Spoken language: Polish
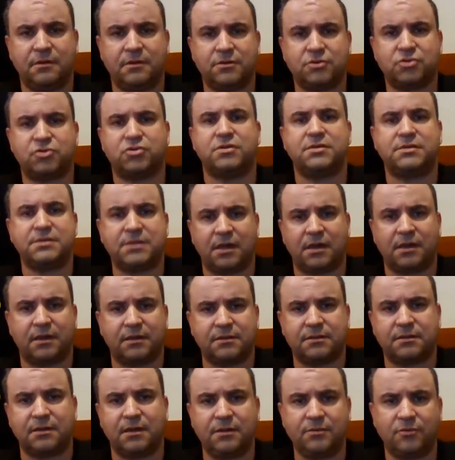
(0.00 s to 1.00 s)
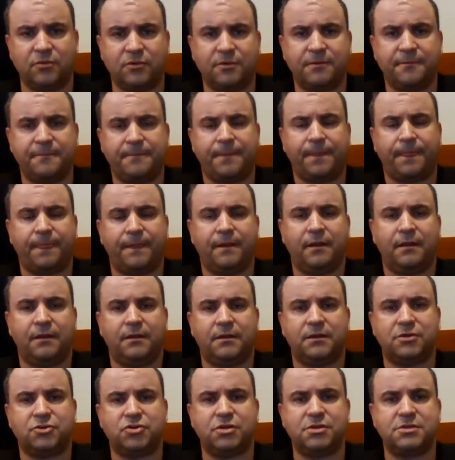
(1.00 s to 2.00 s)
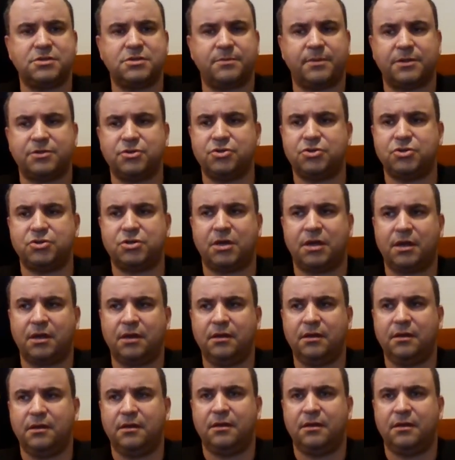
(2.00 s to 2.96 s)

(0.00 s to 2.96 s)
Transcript: 300 lat temu, jeżeli zobaczycie,